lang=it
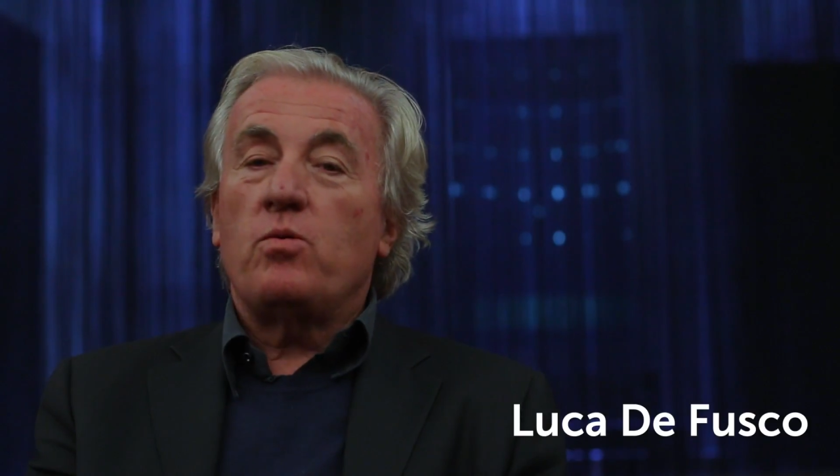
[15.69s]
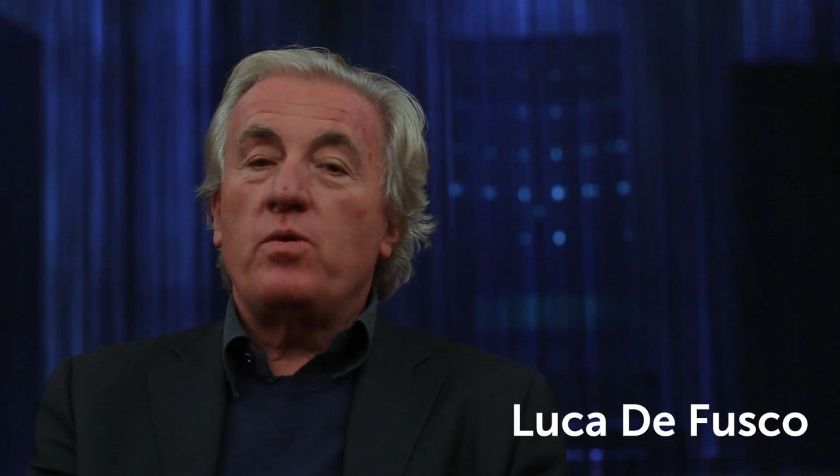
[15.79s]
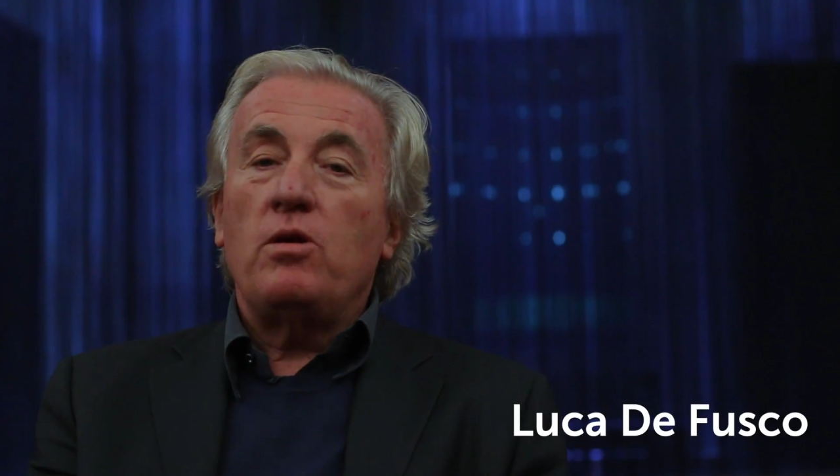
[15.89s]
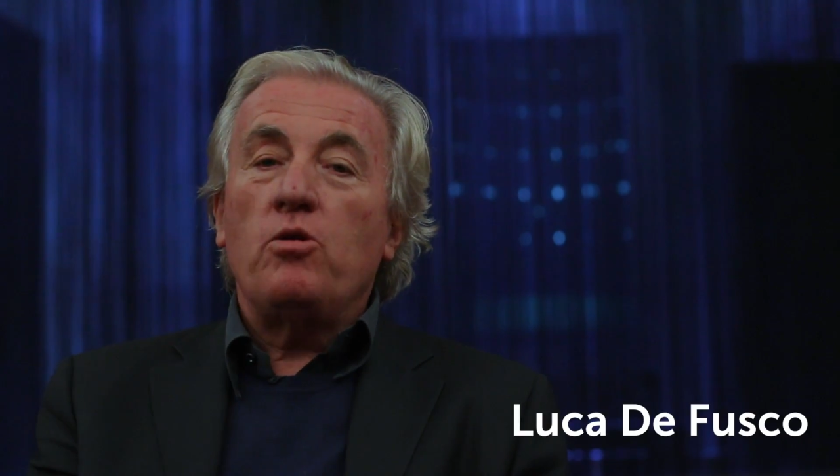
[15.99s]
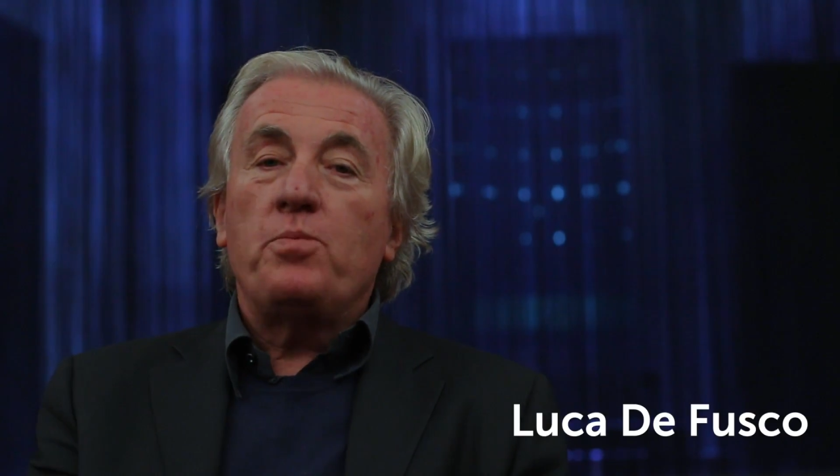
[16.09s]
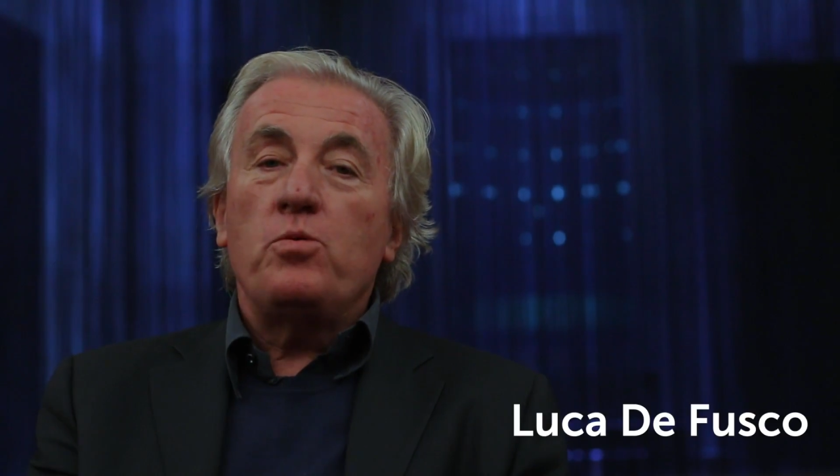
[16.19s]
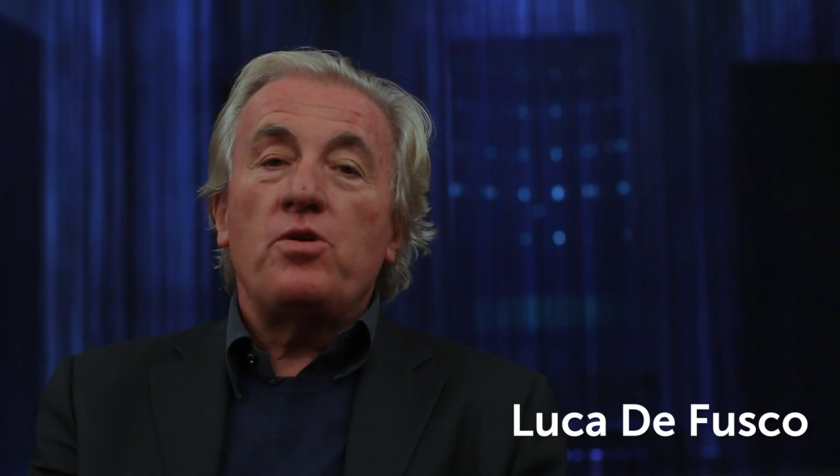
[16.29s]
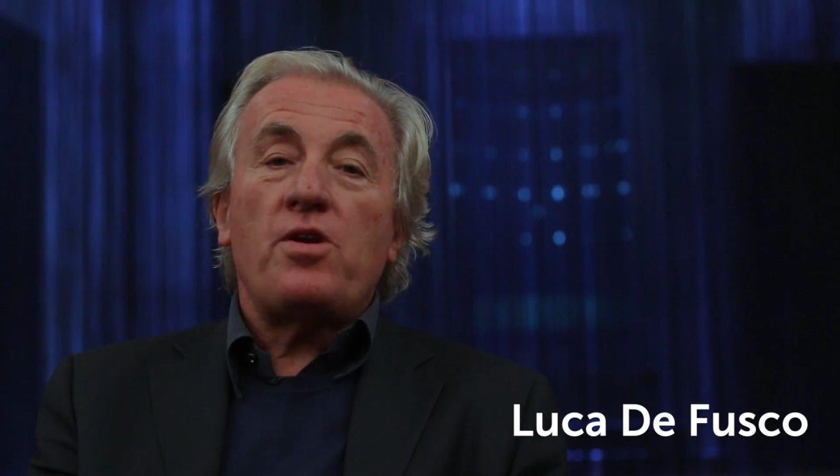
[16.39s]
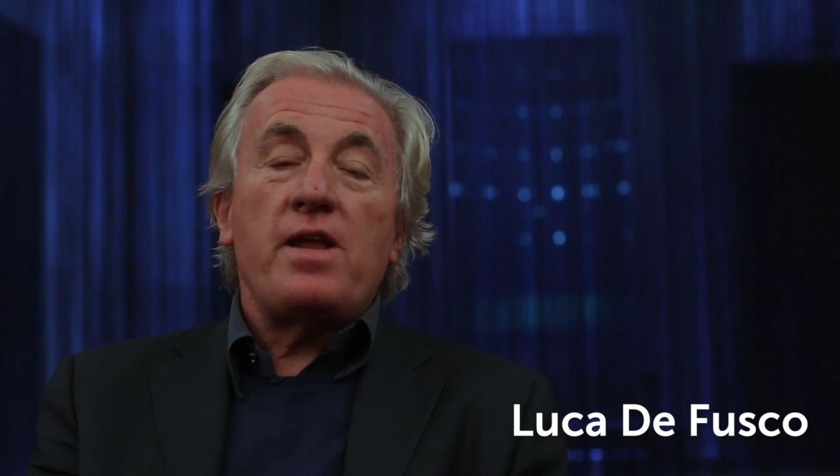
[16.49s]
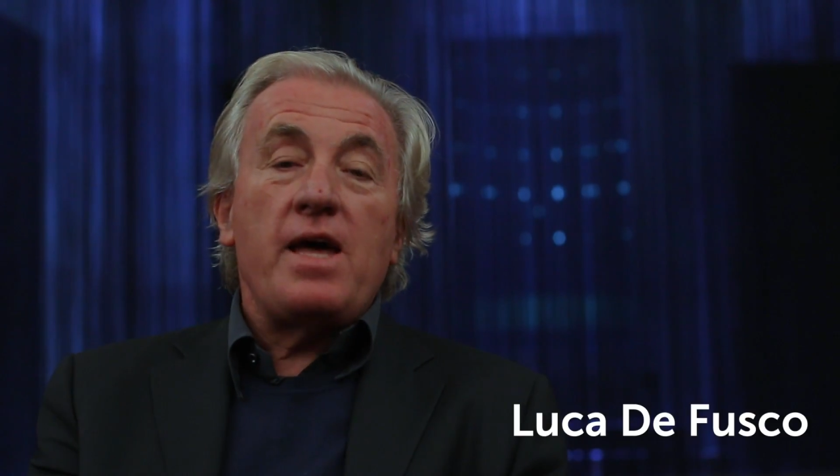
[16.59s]
quello più
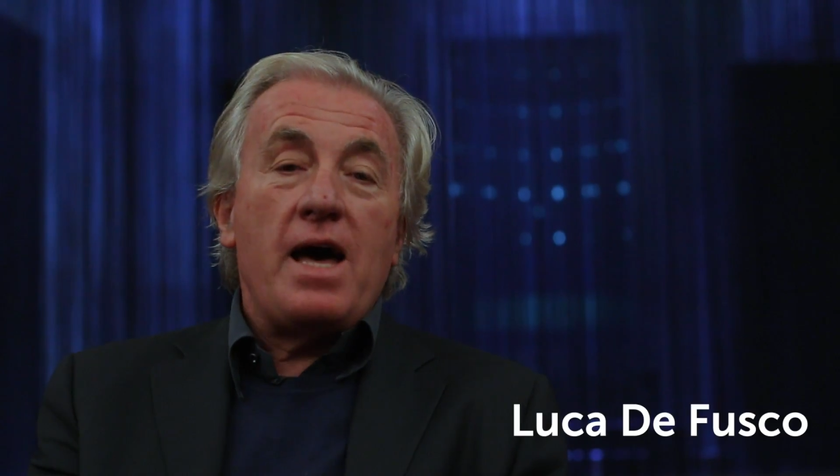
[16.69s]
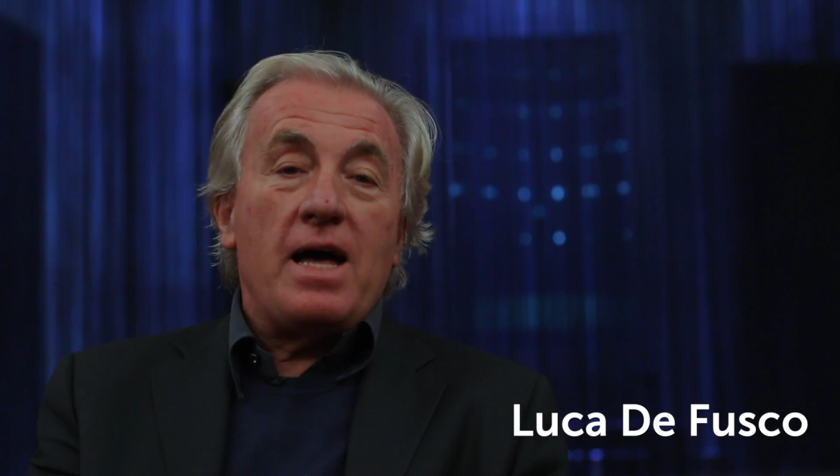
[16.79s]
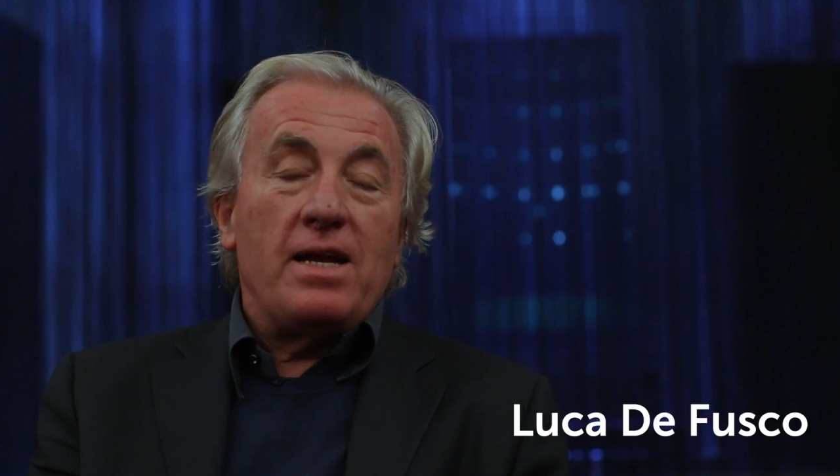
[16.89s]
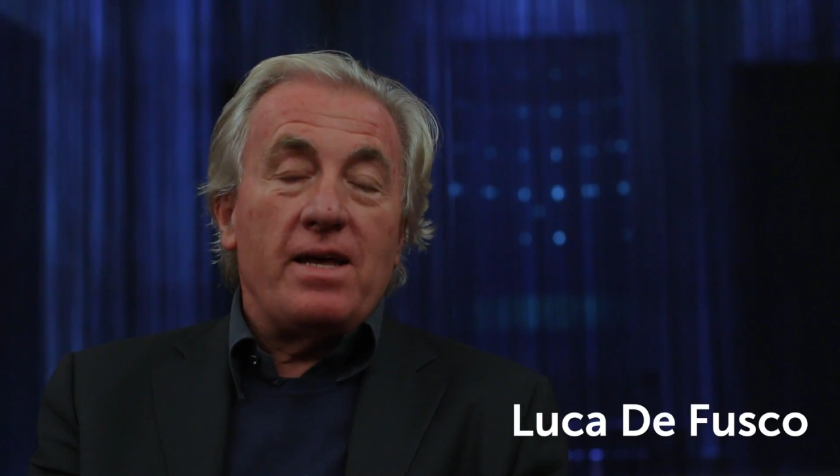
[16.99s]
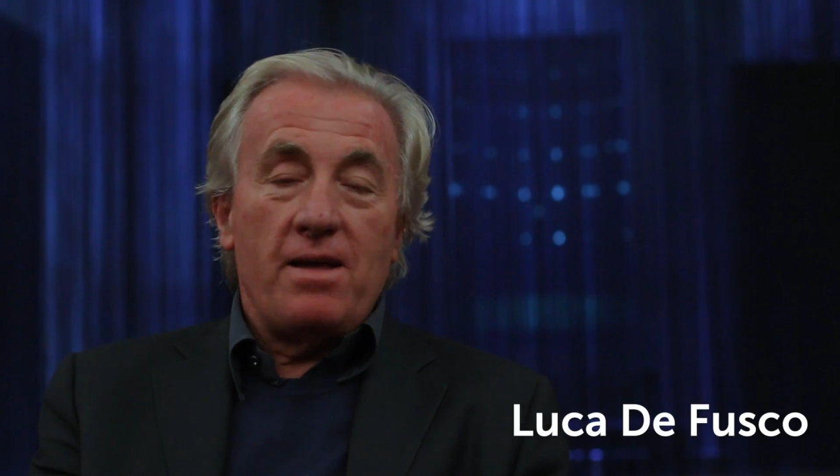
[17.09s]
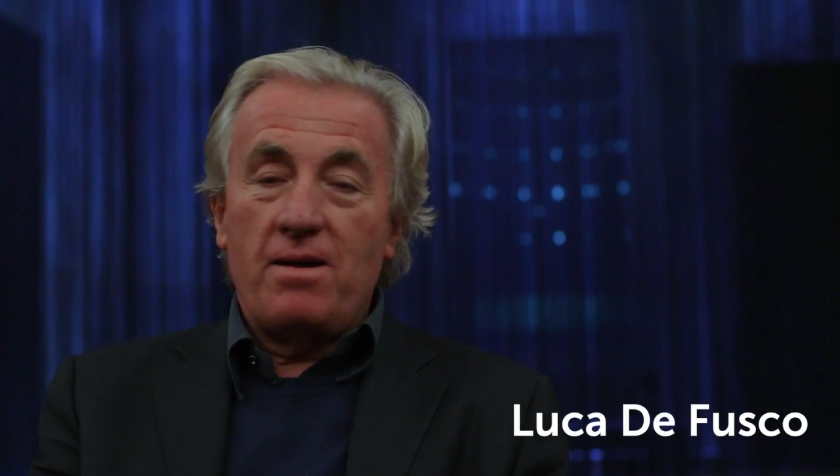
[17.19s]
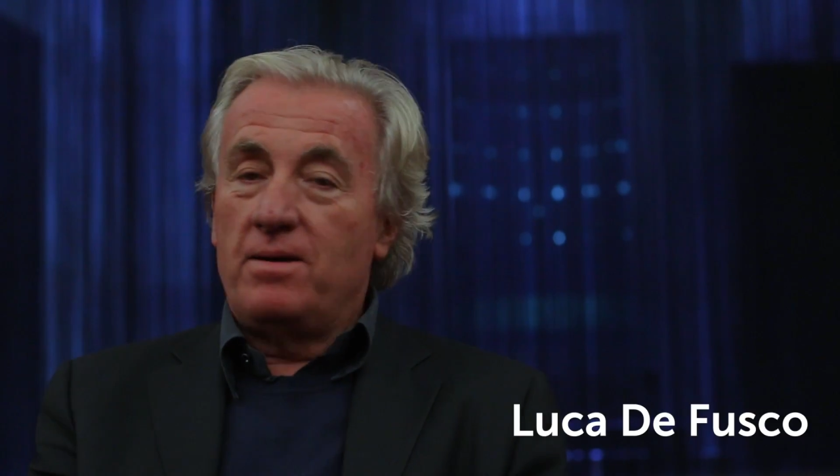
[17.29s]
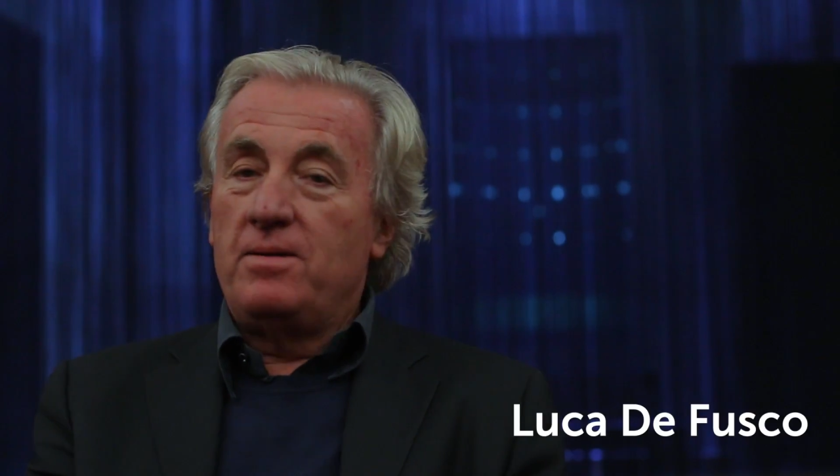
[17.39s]
irreale,